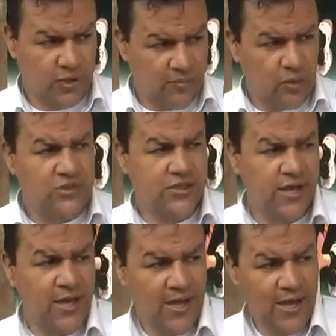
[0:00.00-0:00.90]
de la
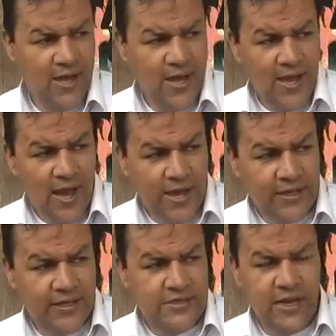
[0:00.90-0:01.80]
Policía a
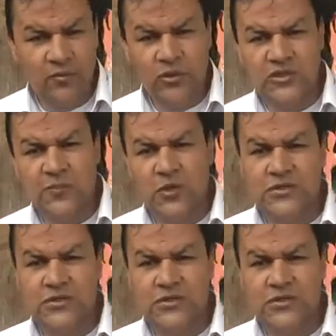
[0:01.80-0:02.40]
ingresar al municipio